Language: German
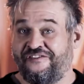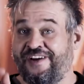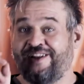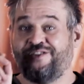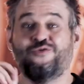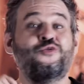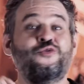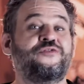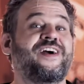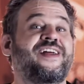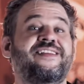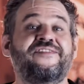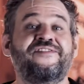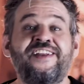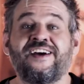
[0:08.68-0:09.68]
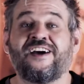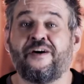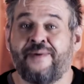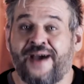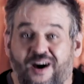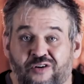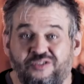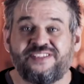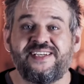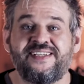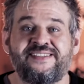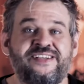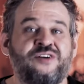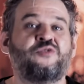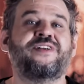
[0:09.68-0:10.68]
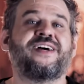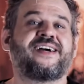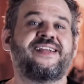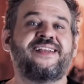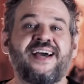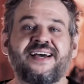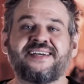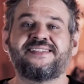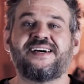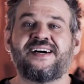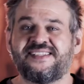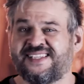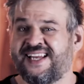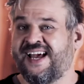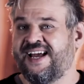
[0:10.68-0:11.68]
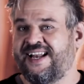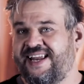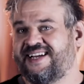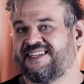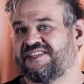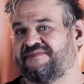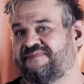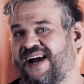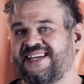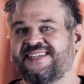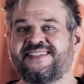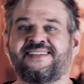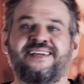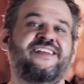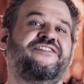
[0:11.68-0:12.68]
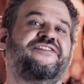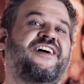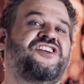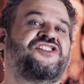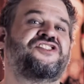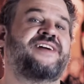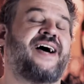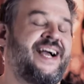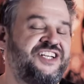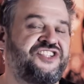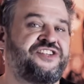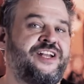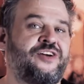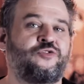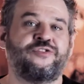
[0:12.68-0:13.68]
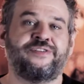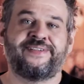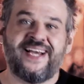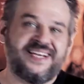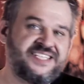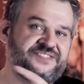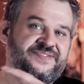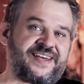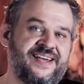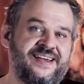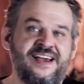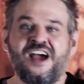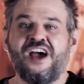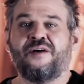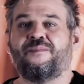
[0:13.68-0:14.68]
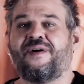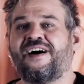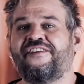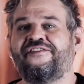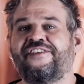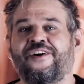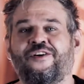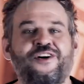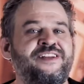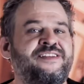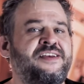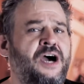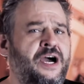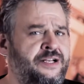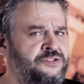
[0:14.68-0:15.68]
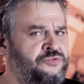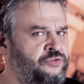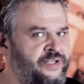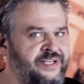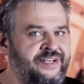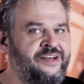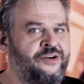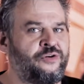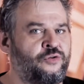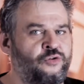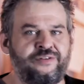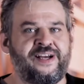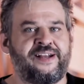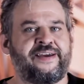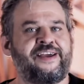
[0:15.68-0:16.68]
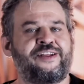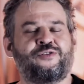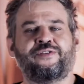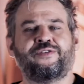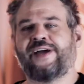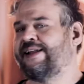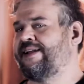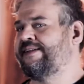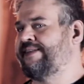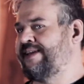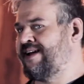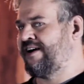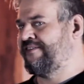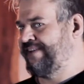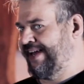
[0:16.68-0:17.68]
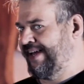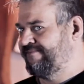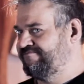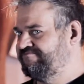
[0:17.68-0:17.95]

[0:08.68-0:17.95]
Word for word: Wenn du während der Wiedergabe Aussetzer oder Knackse hast, liegt es meistens an den falschen Einstellungen und deswegen machen wir heute eine solide Grundeinrichtung deiner DAW.